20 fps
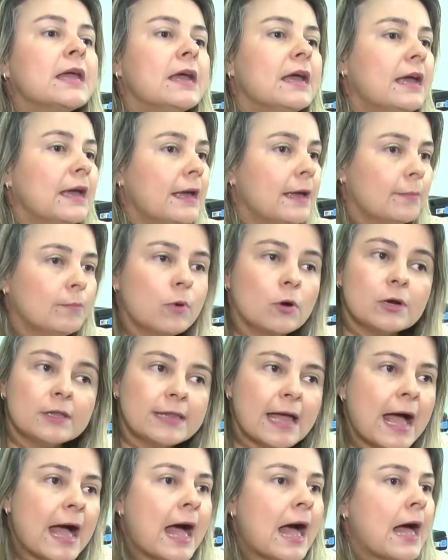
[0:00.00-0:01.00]
é,
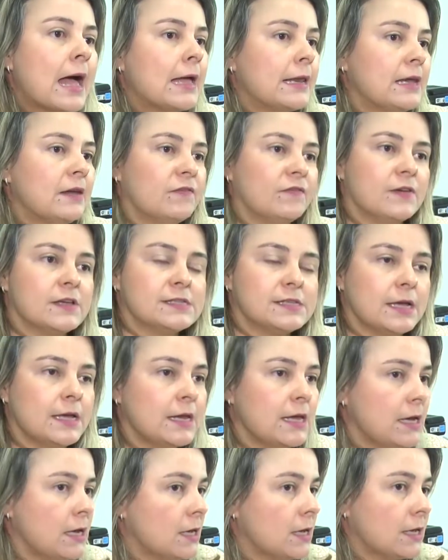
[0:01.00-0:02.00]
bordarem,
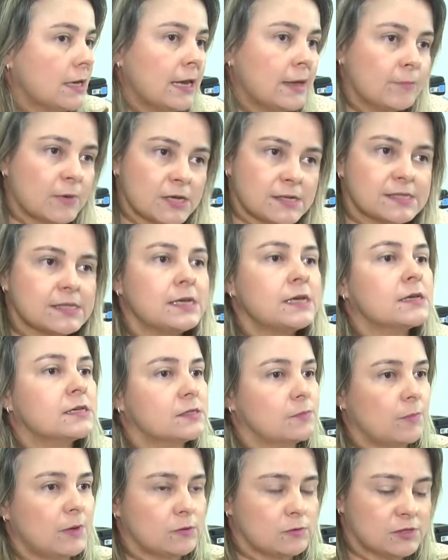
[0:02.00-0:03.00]
fazerem
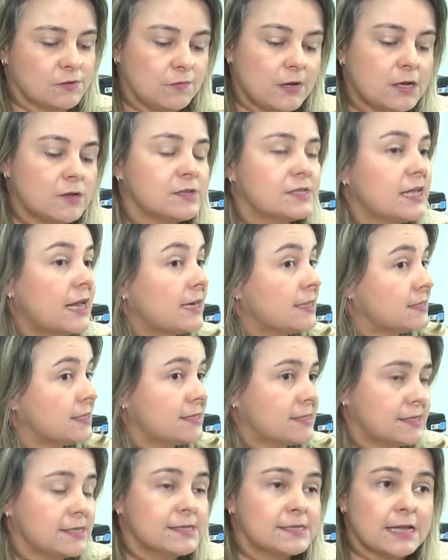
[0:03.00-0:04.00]
lembrancinhas para os filhos, elas
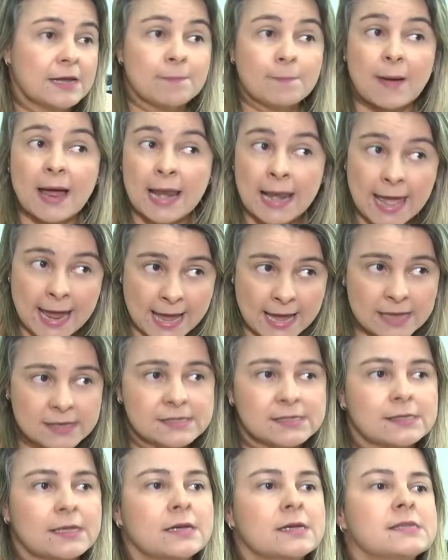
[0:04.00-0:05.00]
assistem
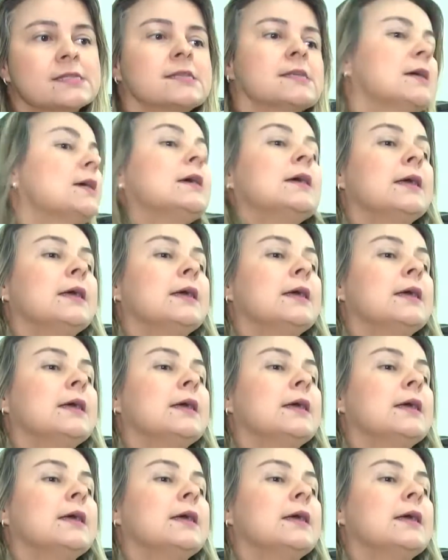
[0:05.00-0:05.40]
palestras,